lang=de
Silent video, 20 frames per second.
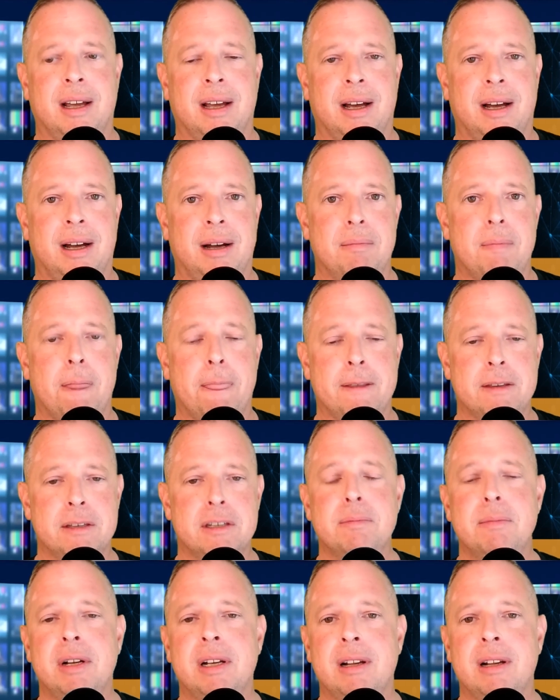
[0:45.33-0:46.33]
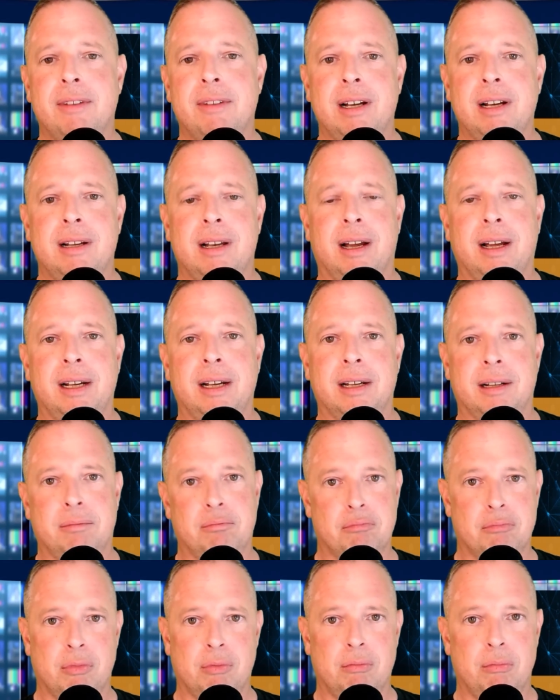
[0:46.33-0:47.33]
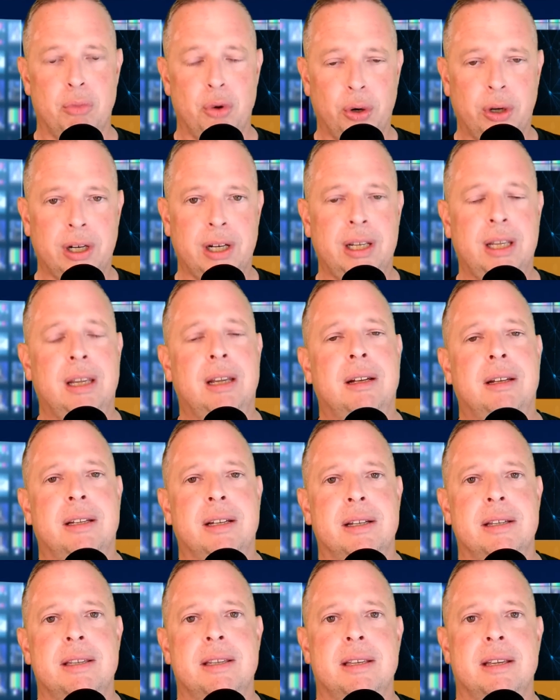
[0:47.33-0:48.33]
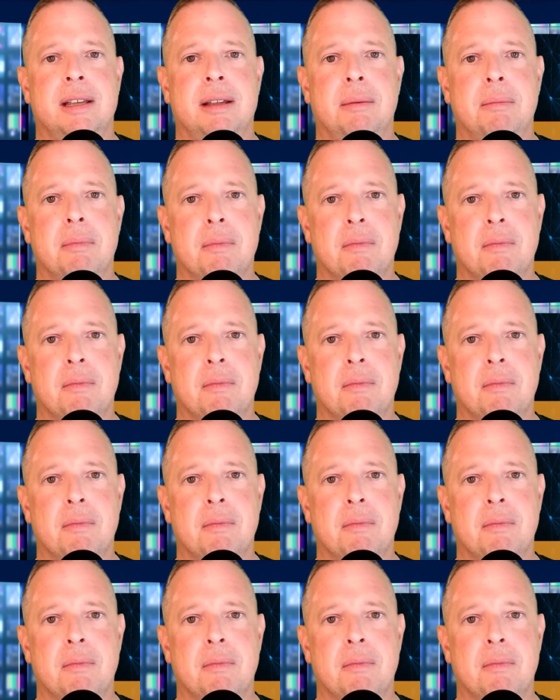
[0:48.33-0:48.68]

Ähm, es ist mittlerweile leider möglich, dass